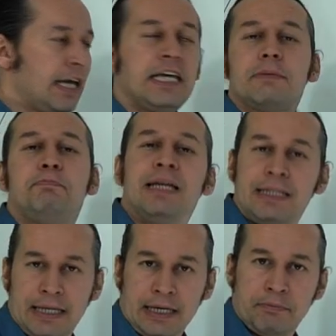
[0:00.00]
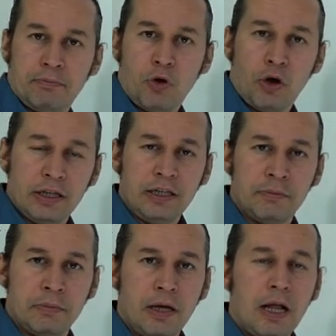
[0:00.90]
iş ben derim. Öyle değil
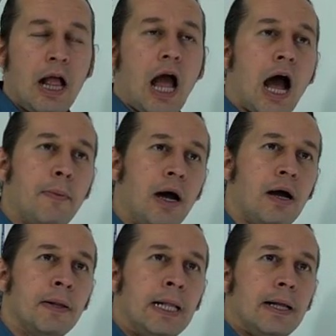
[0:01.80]
mi? Ama